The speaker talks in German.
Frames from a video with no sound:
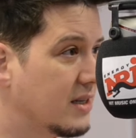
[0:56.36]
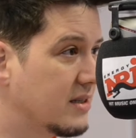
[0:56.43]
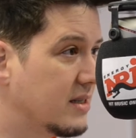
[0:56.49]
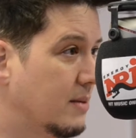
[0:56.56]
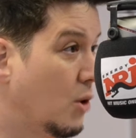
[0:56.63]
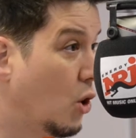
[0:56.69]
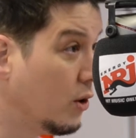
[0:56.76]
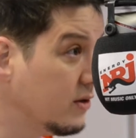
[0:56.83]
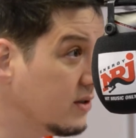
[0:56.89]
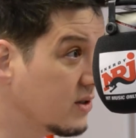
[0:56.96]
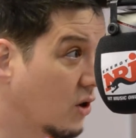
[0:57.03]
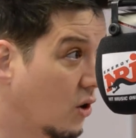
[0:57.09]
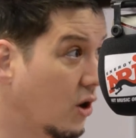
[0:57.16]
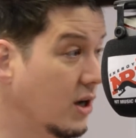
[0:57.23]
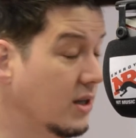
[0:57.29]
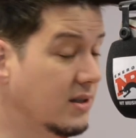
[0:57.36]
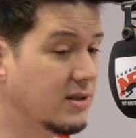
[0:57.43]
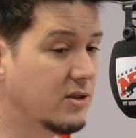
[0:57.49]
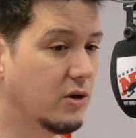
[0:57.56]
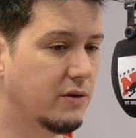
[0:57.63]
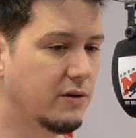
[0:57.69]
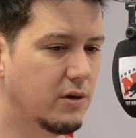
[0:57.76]
das ist am Ostkreuz.
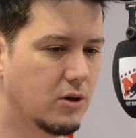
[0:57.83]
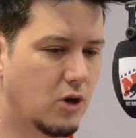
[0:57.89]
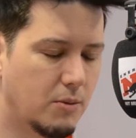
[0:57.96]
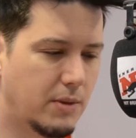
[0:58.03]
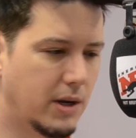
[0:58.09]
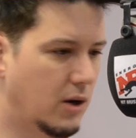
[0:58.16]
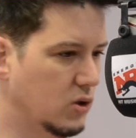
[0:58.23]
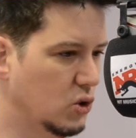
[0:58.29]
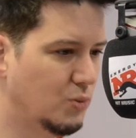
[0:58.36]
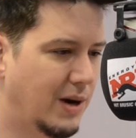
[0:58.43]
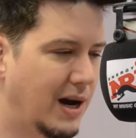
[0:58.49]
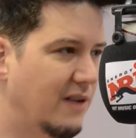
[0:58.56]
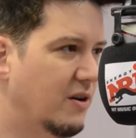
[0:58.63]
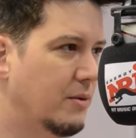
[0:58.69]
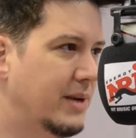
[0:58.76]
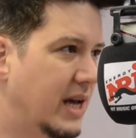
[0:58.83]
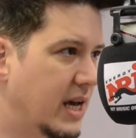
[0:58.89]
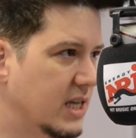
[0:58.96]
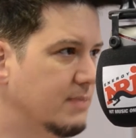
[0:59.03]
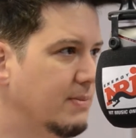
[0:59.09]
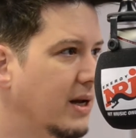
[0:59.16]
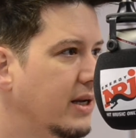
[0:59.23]
Dort kommt man auch super einfach mit der
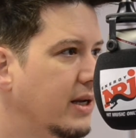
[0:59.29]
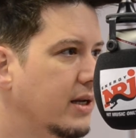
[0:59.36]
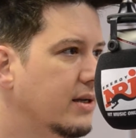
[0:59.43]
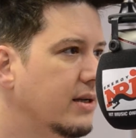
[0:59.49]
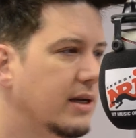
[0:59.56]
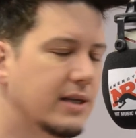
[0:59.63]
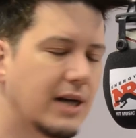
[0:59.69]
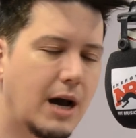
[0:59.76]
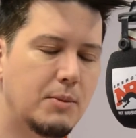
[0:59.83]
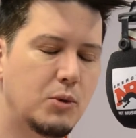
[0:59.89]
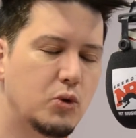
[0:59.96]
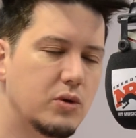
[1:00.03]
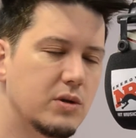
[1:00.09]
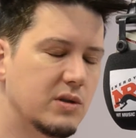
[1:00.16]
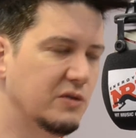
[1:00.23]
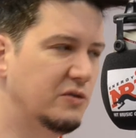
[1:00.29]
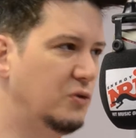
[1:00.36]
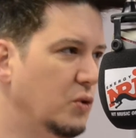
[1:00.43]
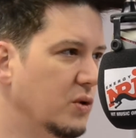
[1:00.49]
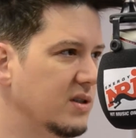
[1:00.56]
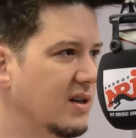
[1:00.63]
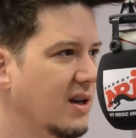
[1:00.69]
S-Bahn hin, dann drei Minuten zu
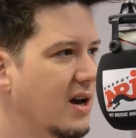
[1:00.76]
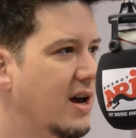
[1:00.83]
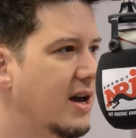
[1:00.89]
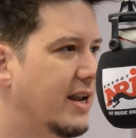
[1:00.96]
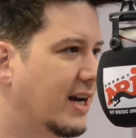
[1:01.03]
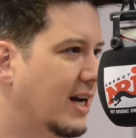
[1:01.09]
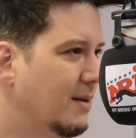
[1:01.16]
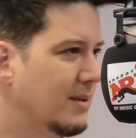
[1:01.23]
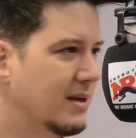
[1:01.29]
Fuß. Da kann